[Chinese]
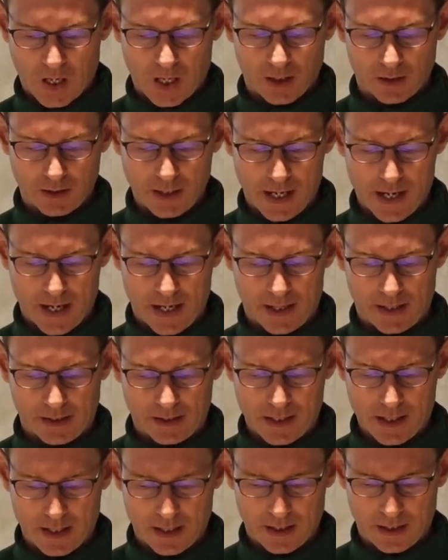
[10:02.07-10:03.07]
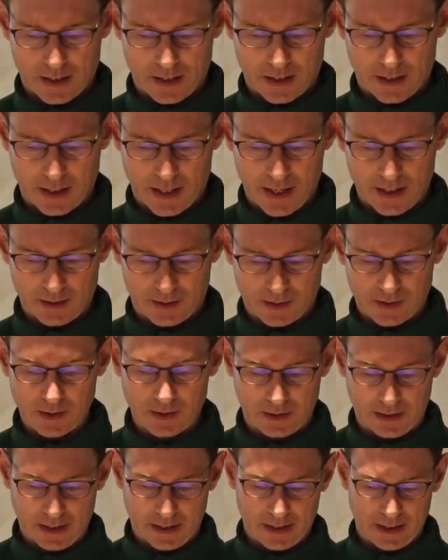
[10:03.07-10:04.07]
那埃斯
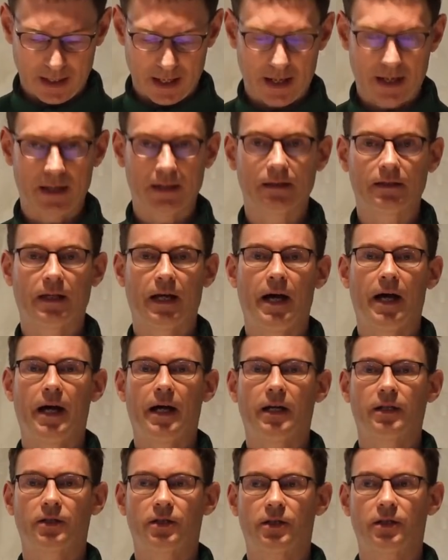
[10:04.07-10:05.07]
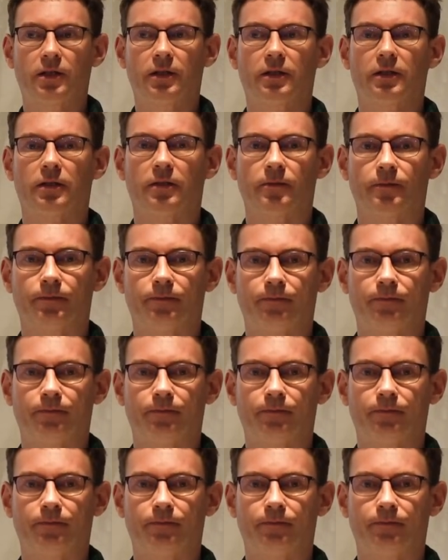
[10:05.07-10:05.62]
德拉他是